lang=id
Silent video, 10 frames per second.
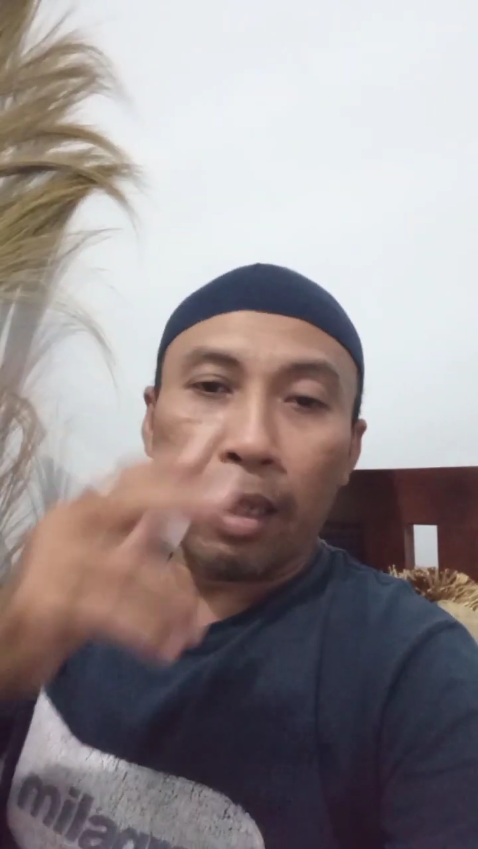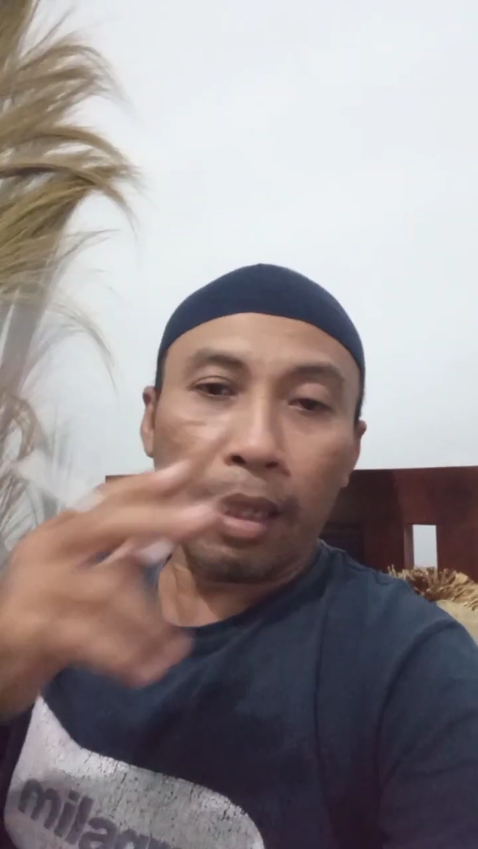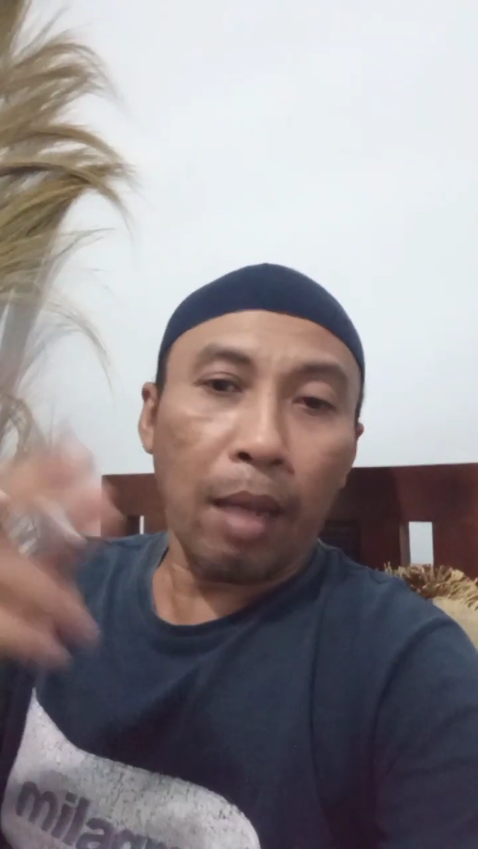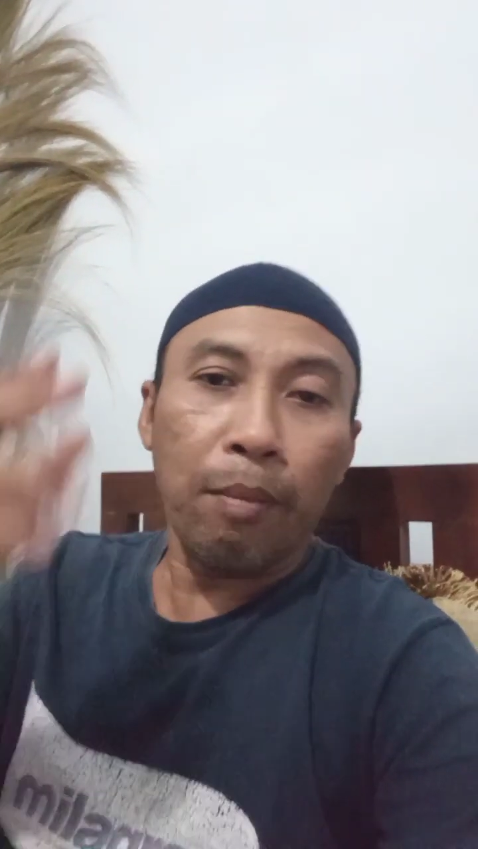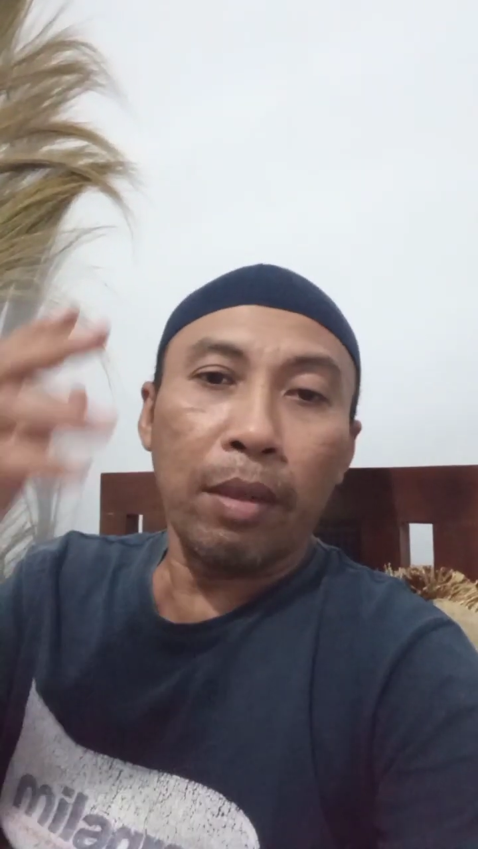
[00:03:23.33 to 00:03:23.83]

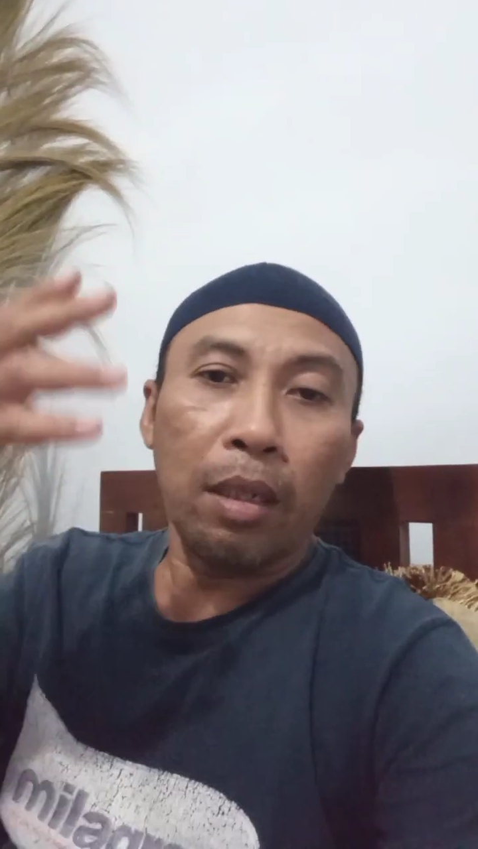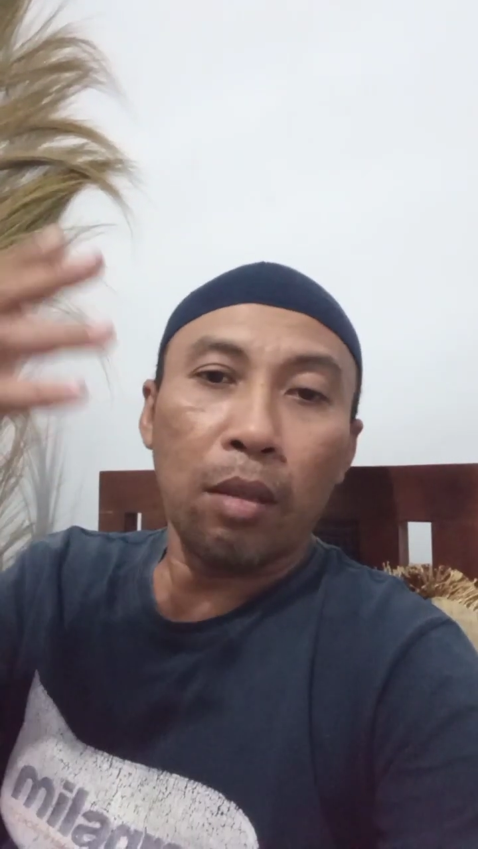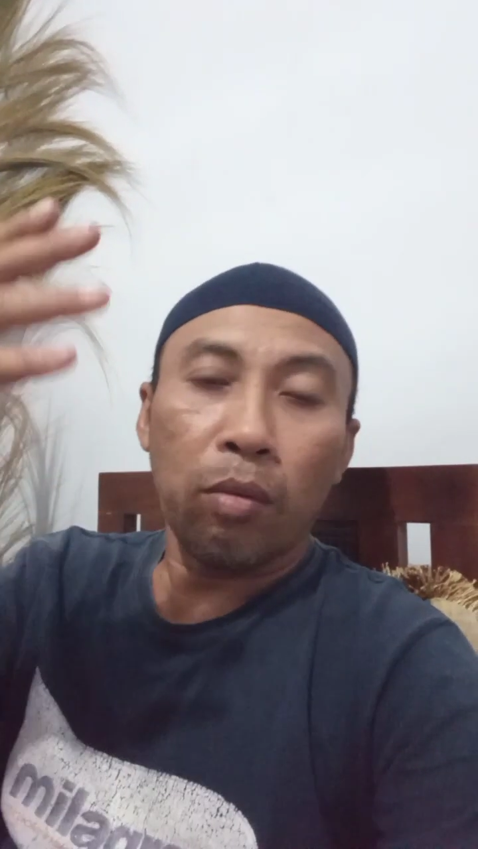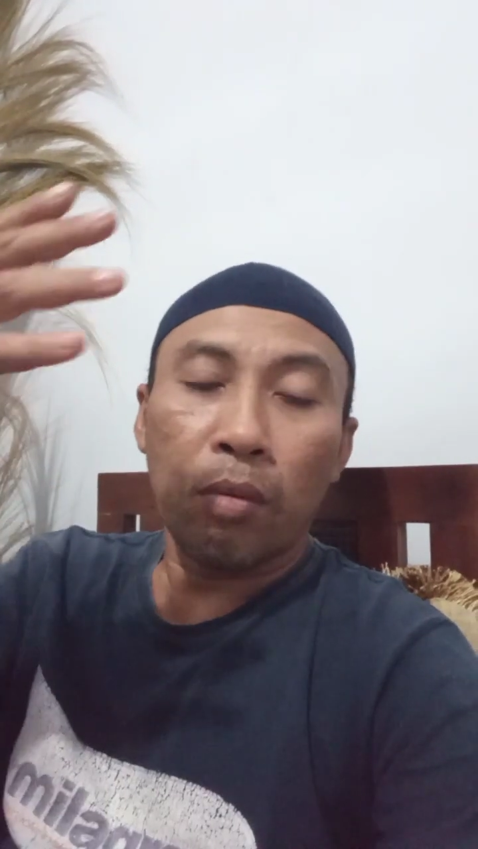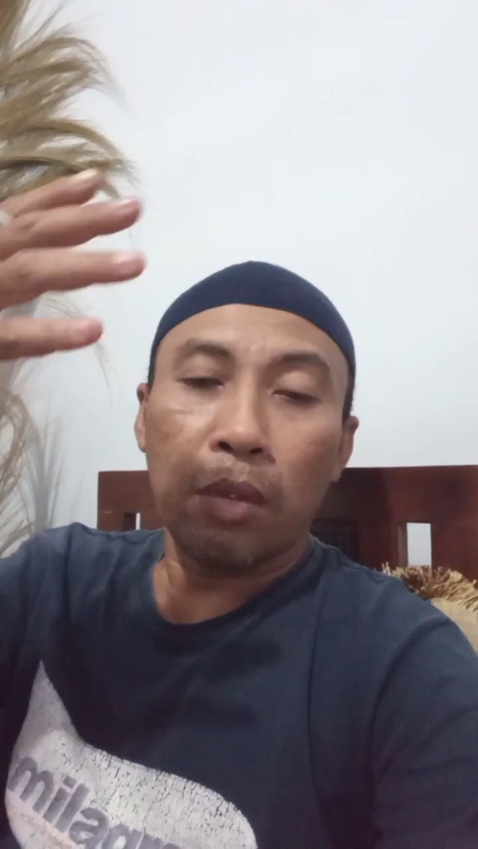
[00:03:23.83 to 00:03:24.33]
kelamin
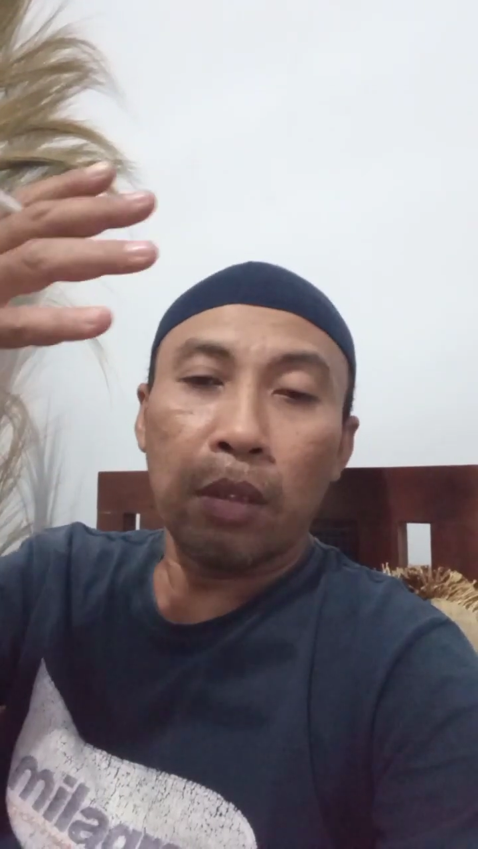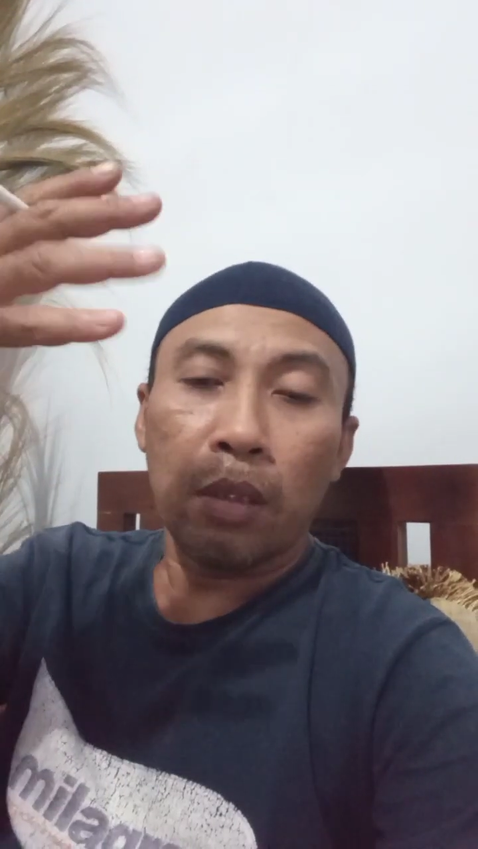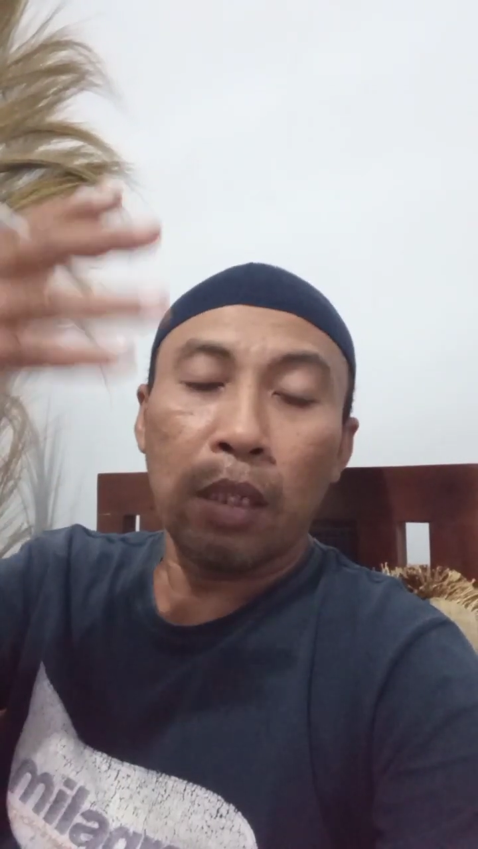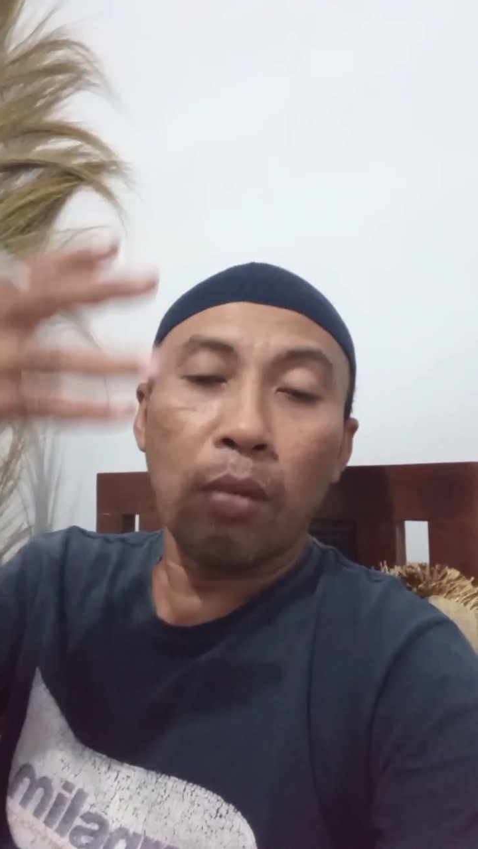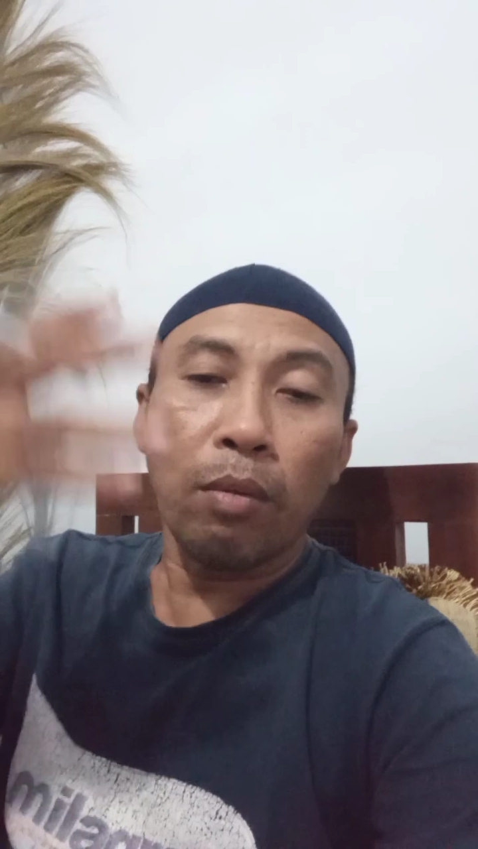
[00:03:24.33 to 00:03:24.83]
itu
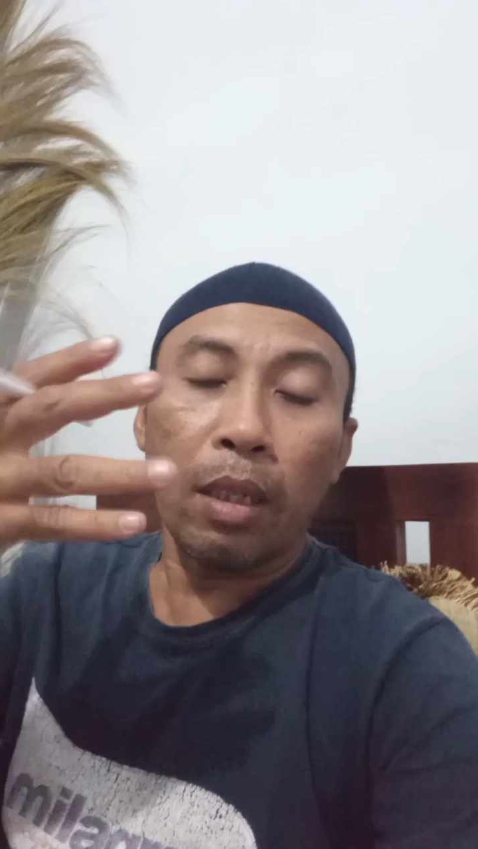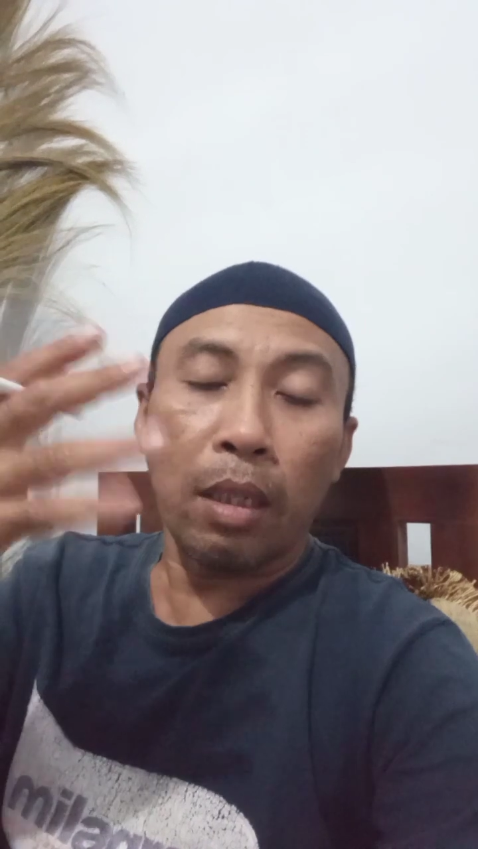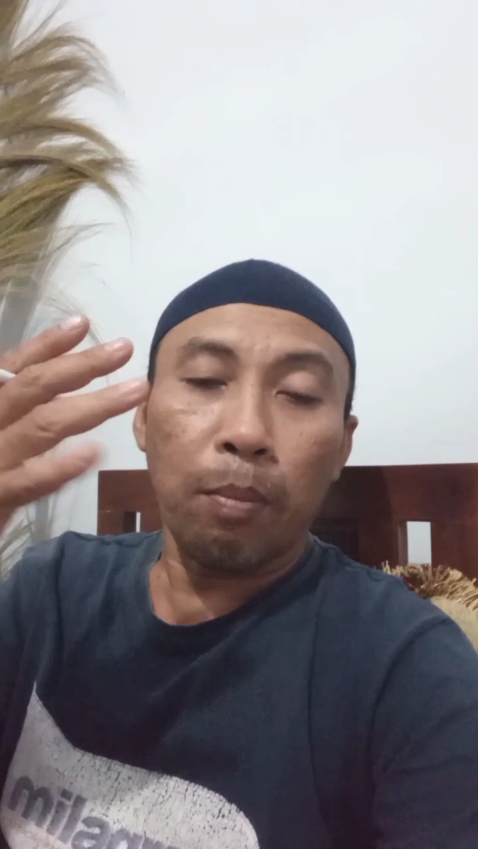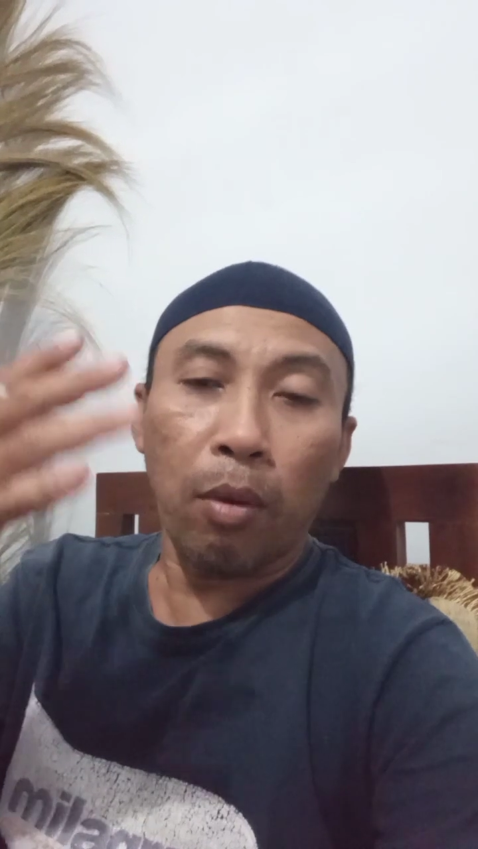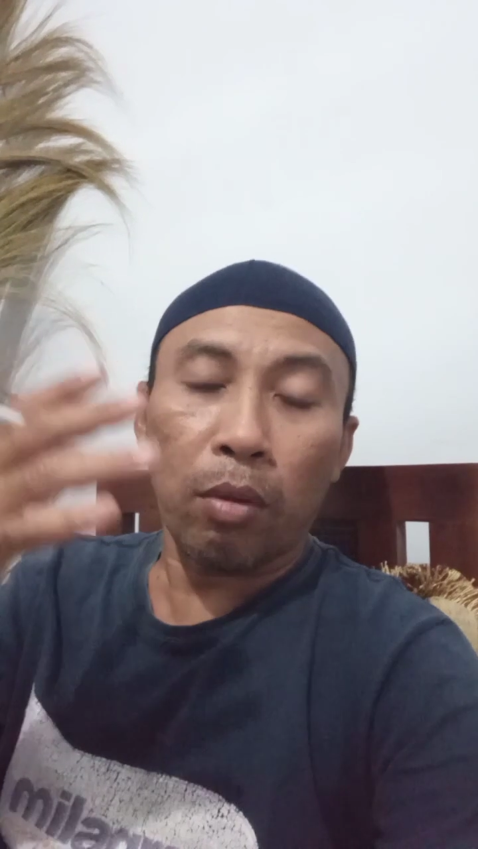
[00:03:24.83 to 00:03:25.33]
digunting
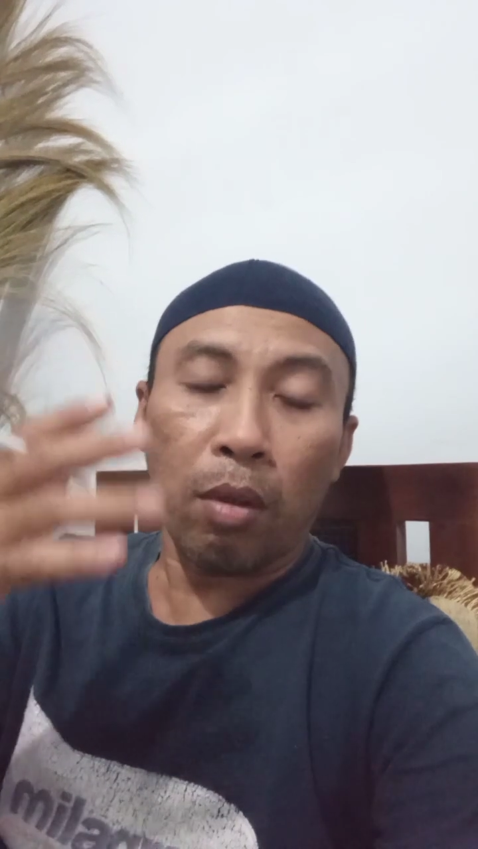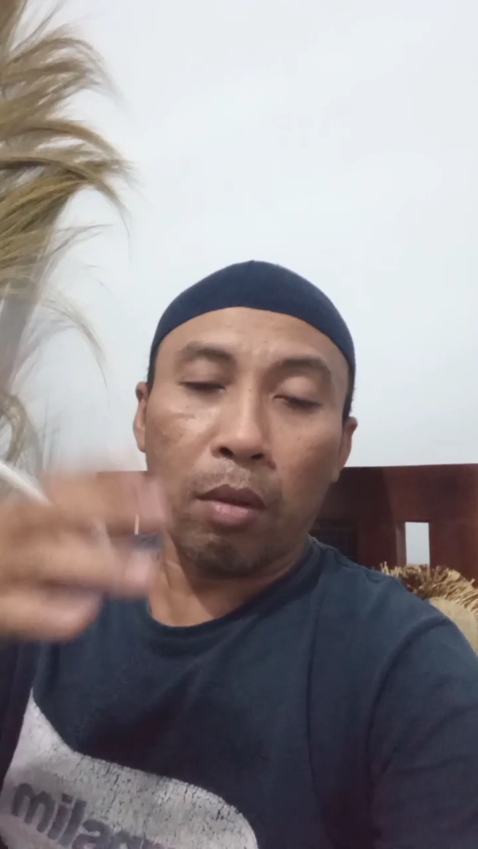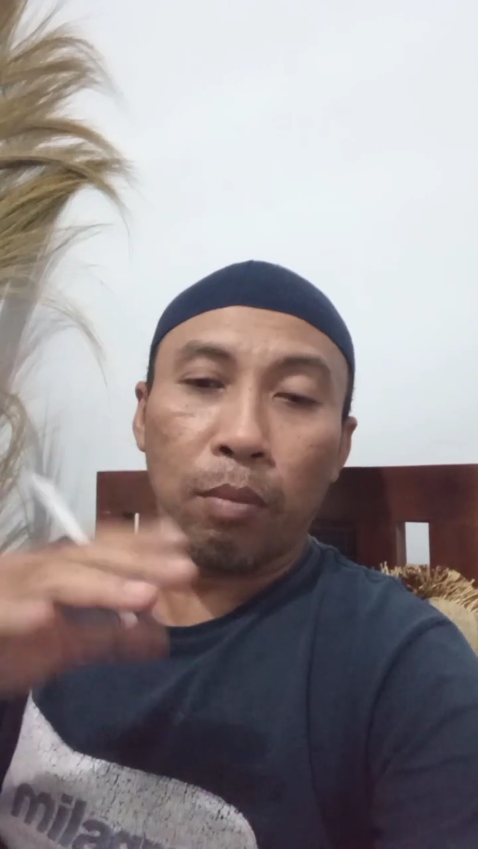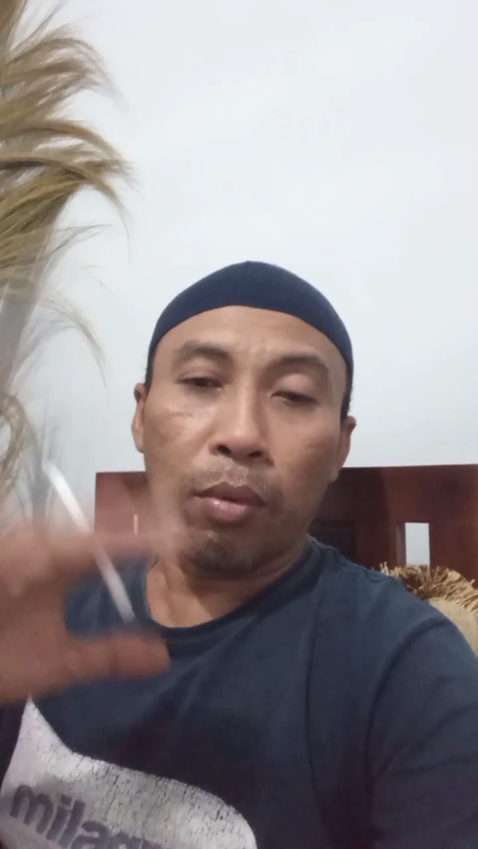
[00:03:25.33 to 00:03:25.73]
dipotong